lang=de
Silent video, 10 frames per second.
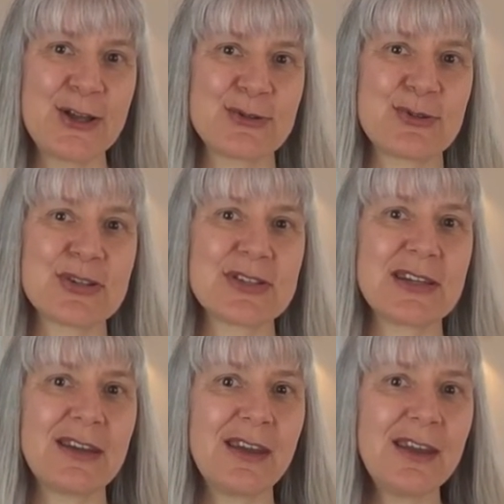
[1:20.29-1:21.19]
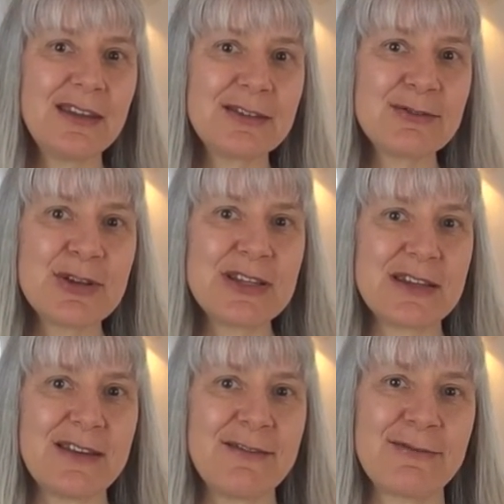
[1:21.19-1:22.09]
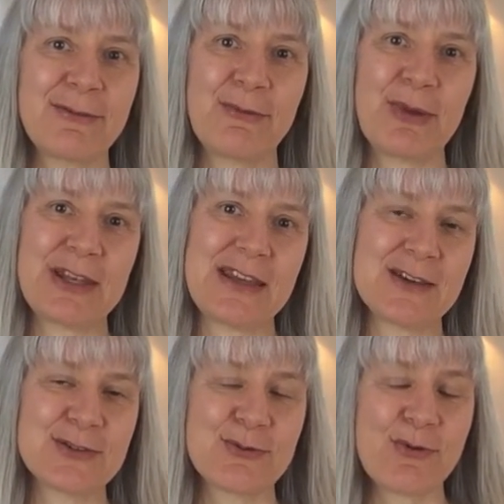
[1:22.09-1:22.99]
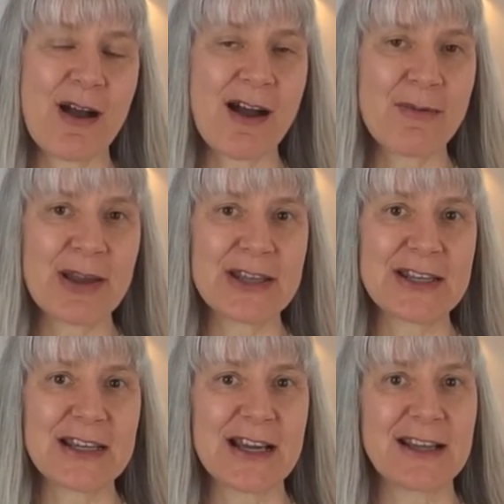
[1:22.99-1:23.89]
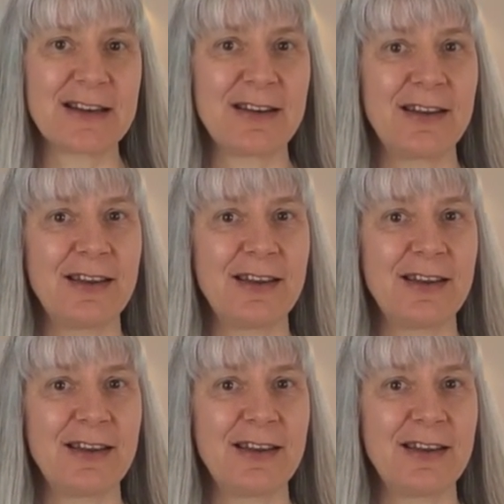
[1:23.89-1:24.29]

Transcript: sodass ich intuitiv mit dir so arbeiten kann,